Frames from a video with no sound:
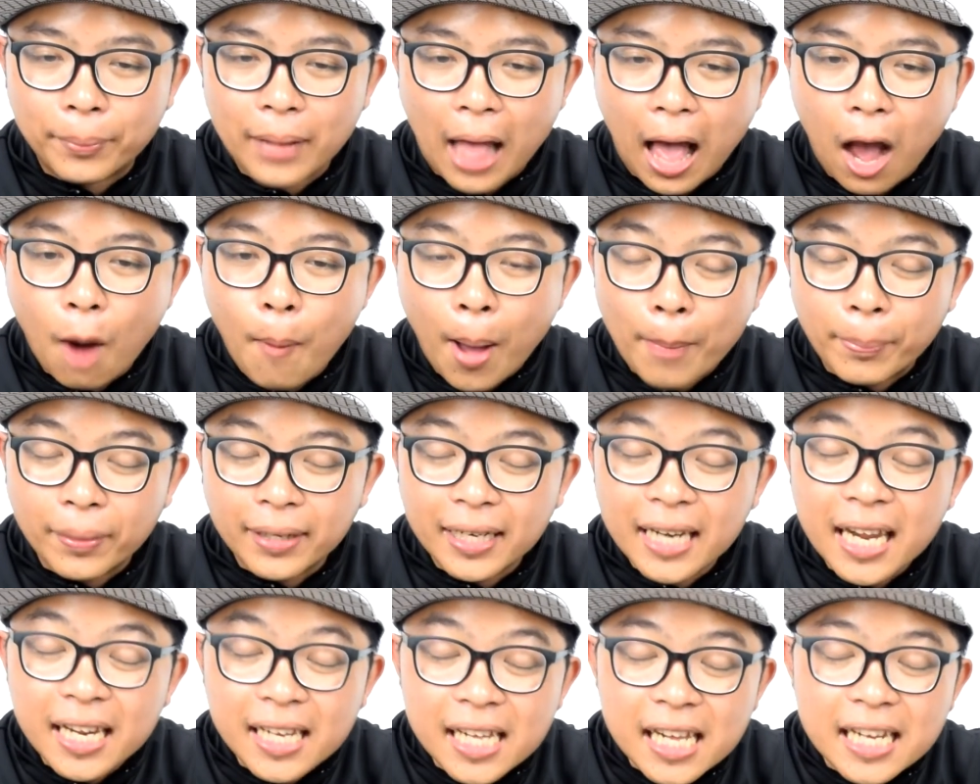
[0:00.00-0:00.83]
เอาแบบ
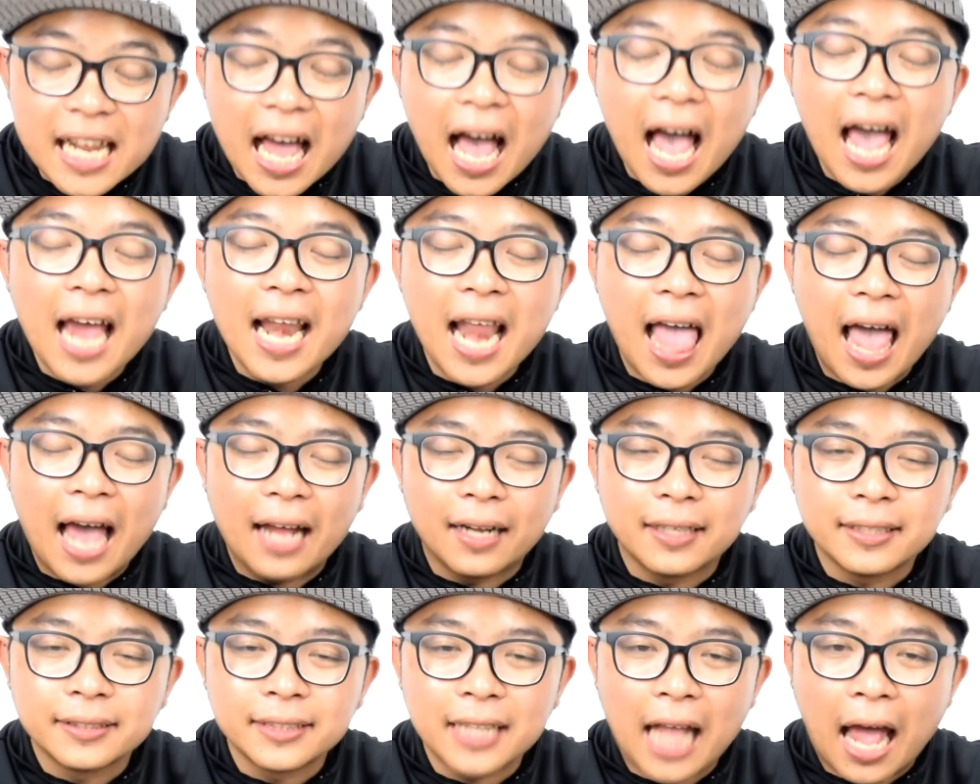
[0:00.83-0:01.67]
ดี ๆ ได้แหละ
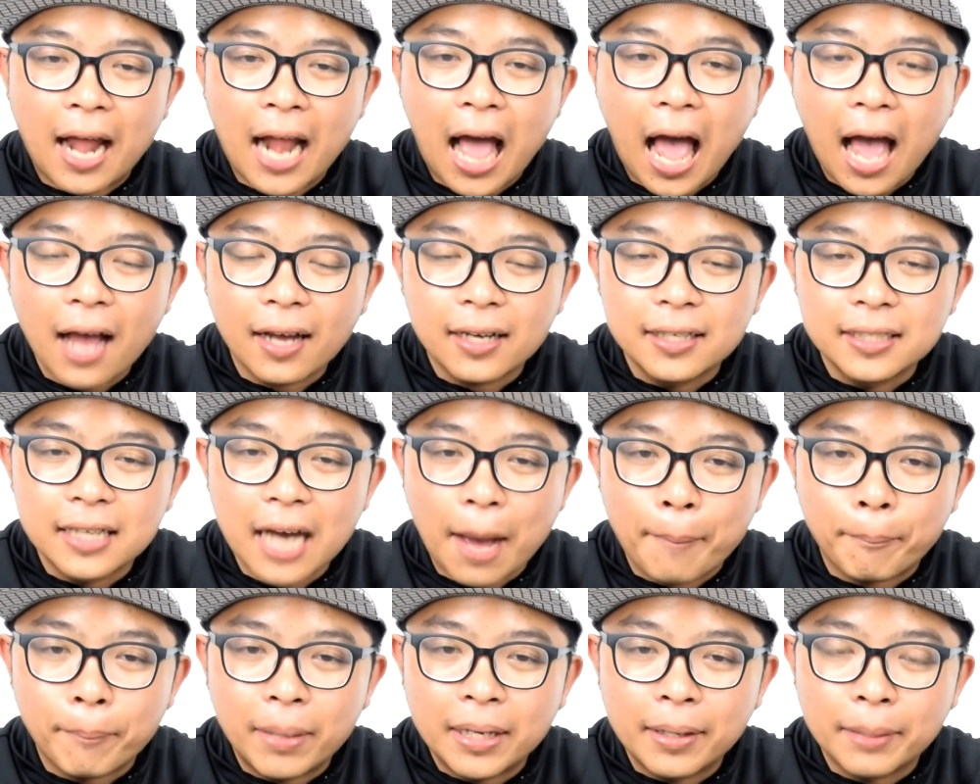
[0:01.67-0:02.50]
ถ้าคือแบ
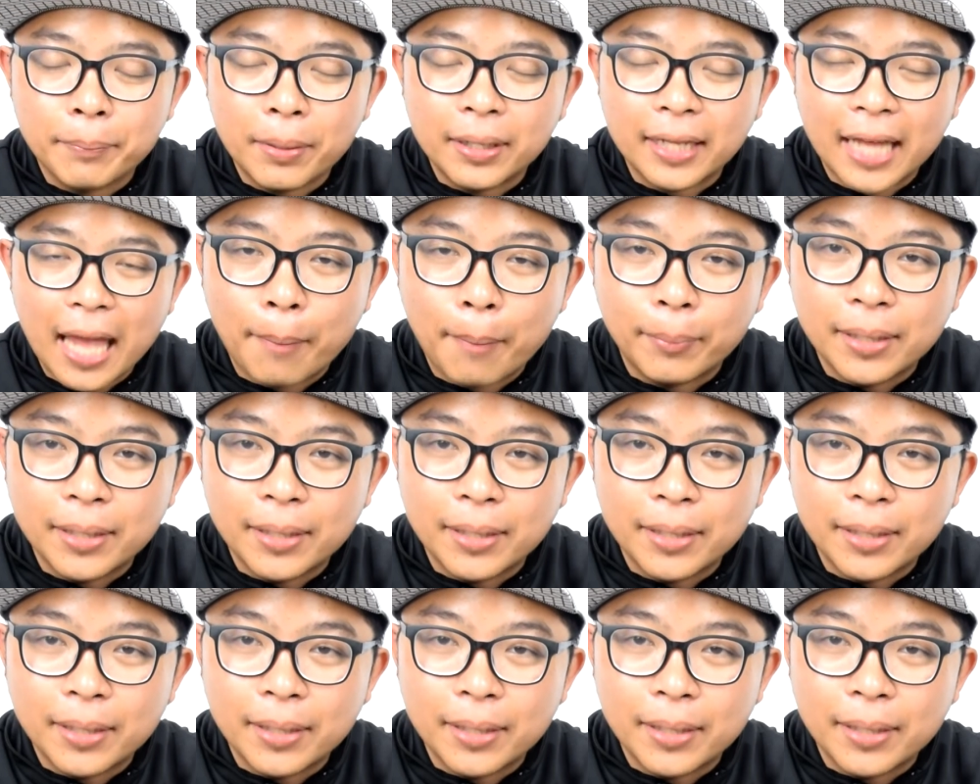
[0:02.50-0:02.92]
บมันเป็นเก